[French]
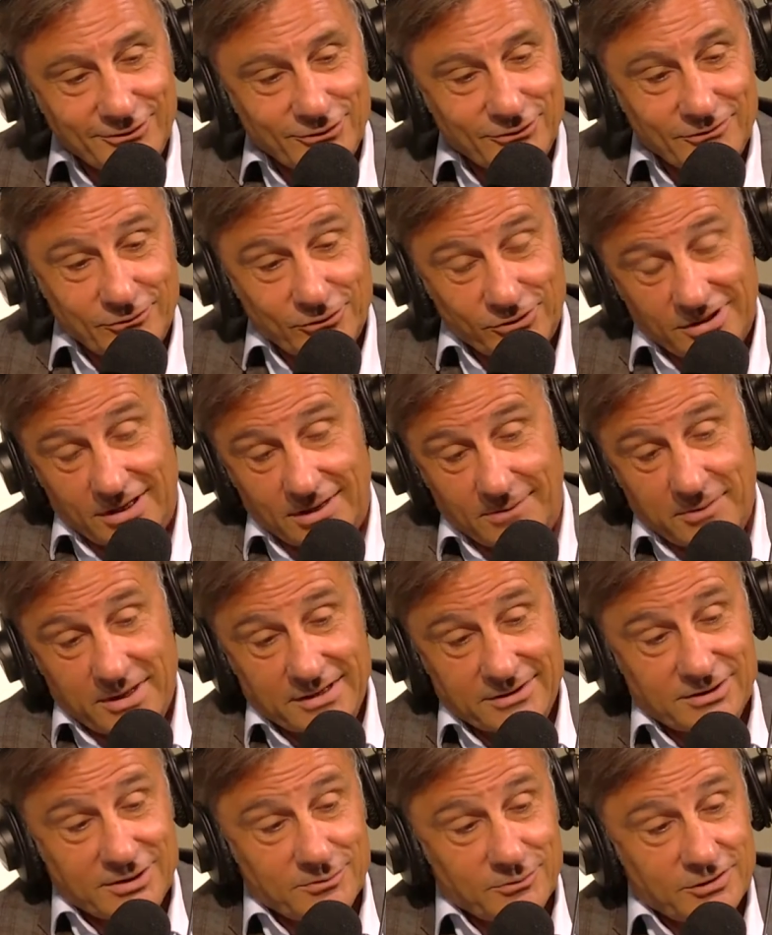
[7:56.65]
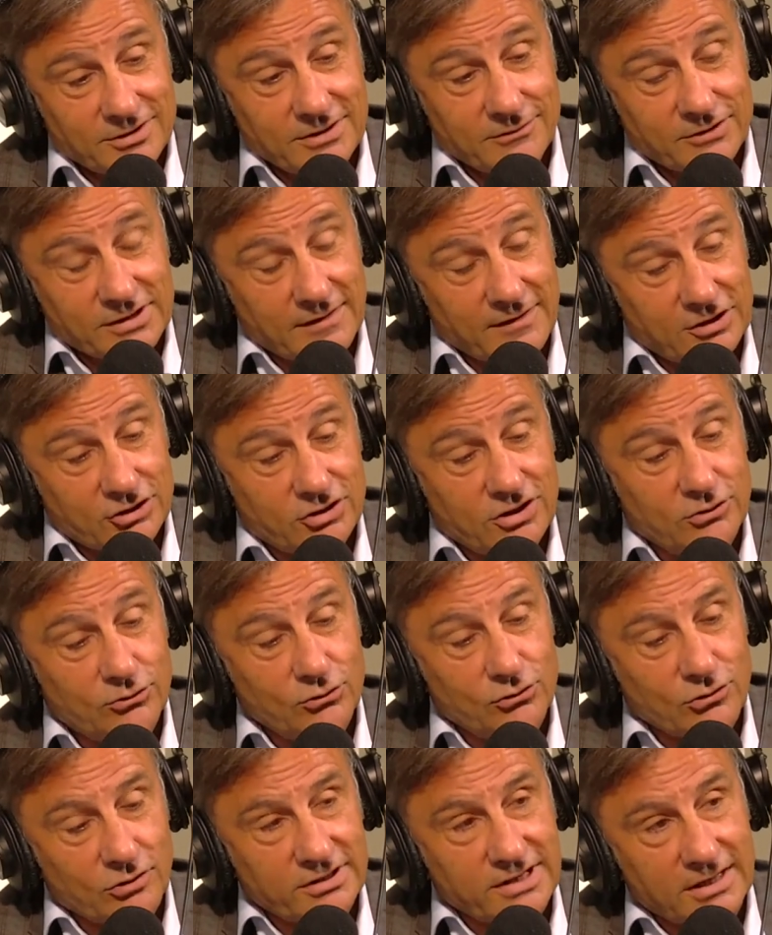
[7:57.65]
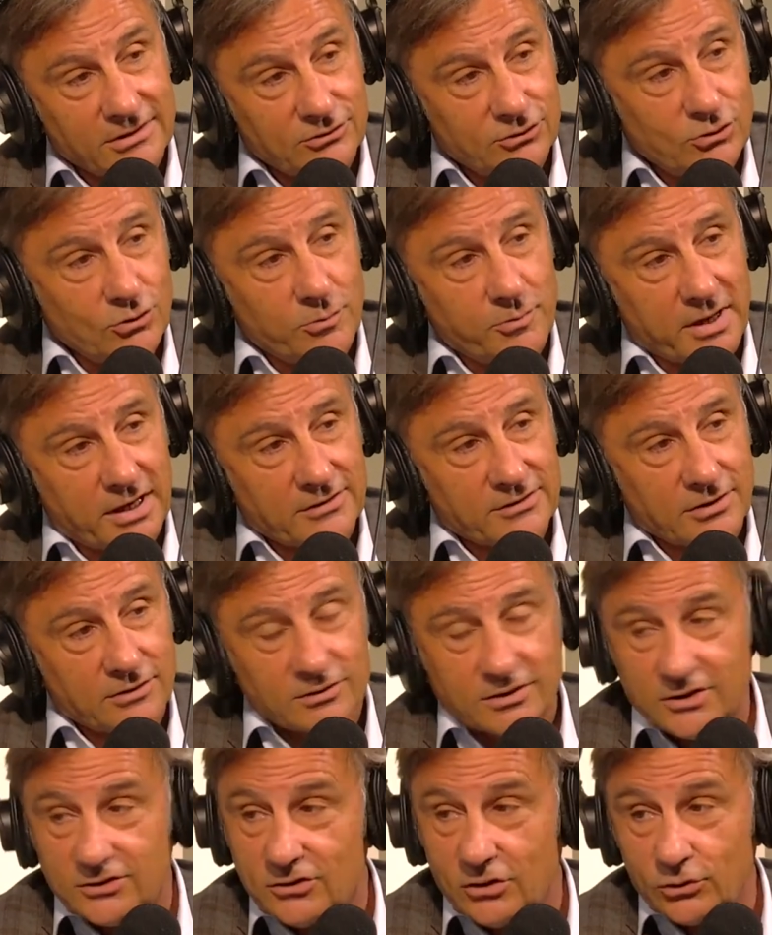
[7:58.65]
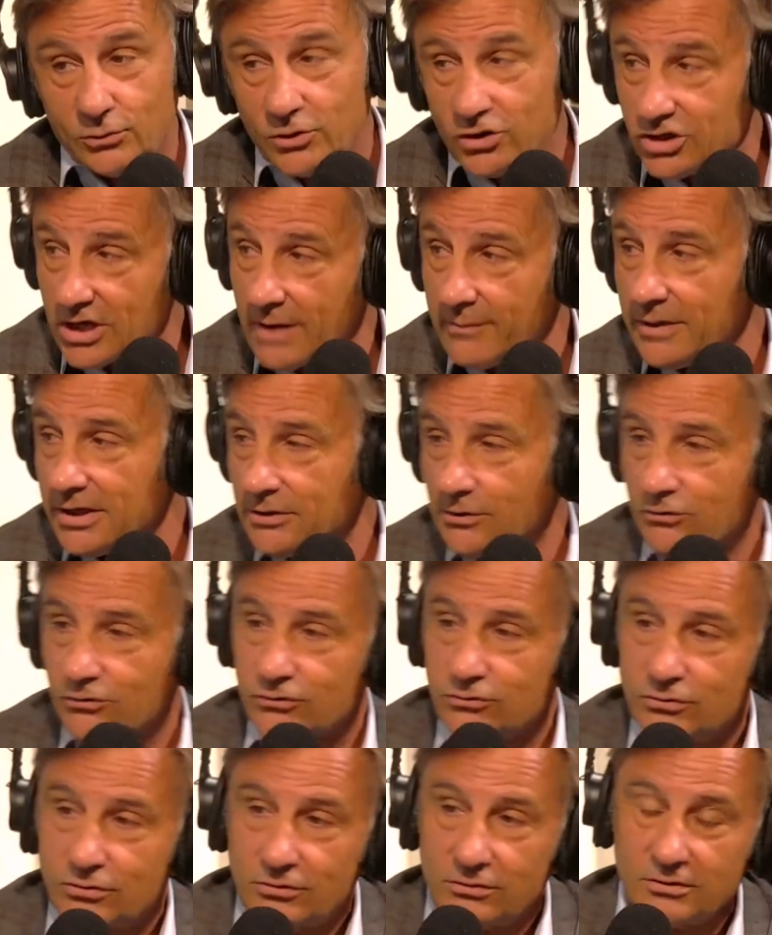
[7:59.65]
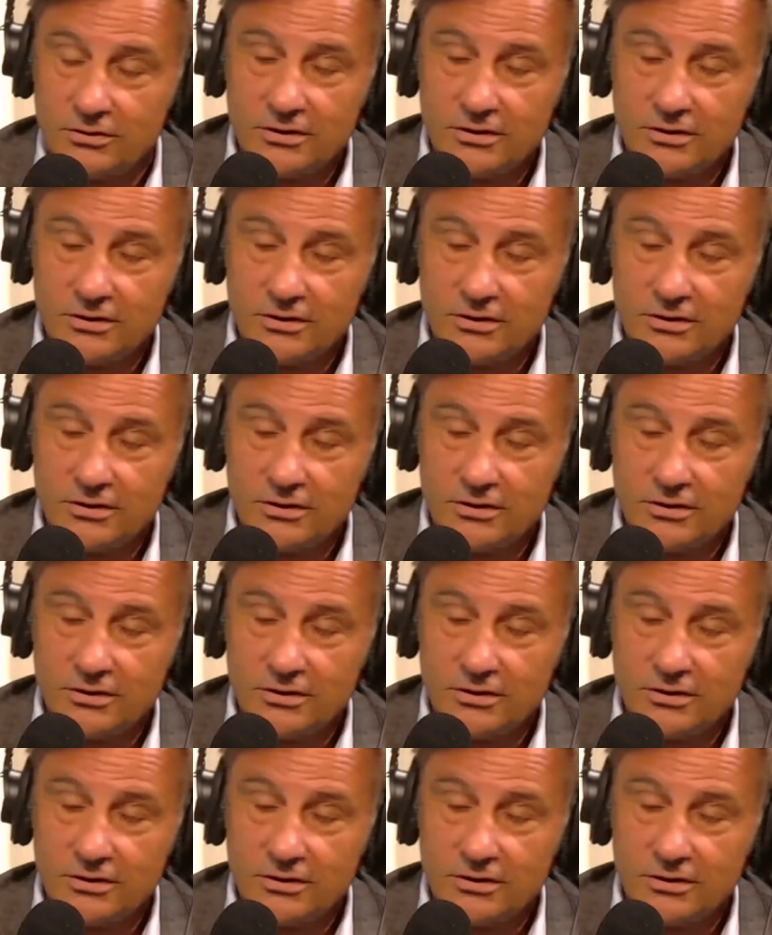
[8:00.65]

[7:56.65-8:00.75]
où il y en a pas un qui me dit vous savez je dis toujours il y a deux personnes qui s'ennuient jamais dans une